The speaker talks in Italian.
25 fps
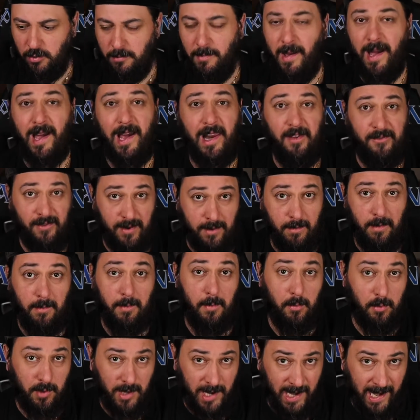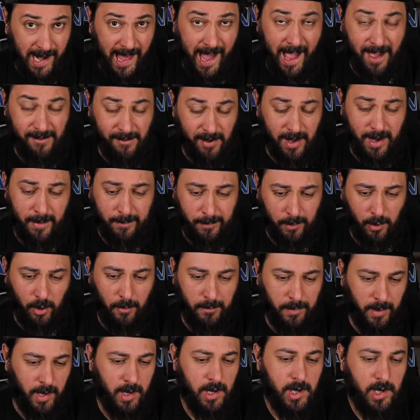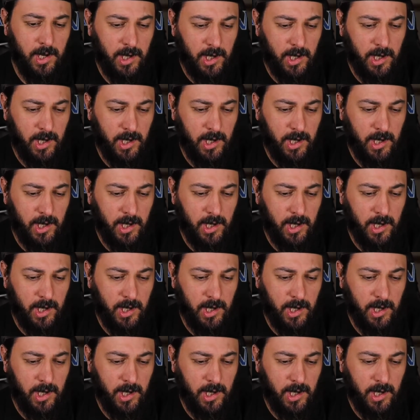magari faremo proprio delle live vere e proprie